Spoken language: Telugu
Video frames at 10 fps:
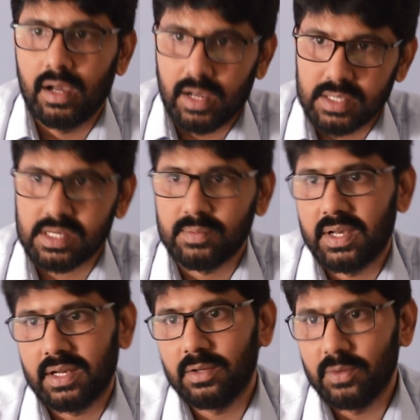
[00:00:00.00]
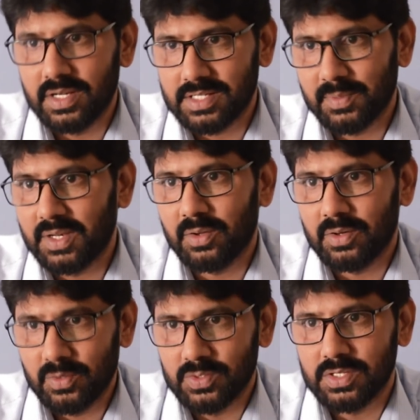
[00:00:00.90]
ఆశ్రమానికి డొనేట్ చేయమని
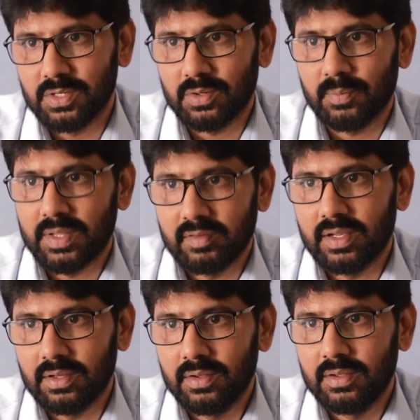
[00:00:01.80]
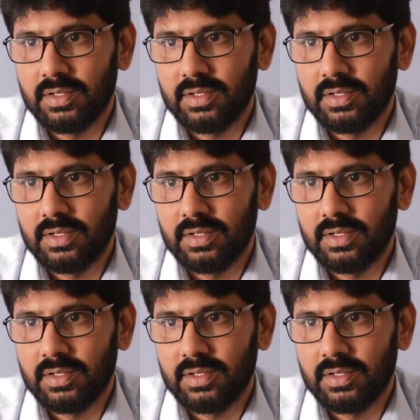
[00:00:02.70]
ఎవరన్నా వచ్చారు ఒక పదివేలు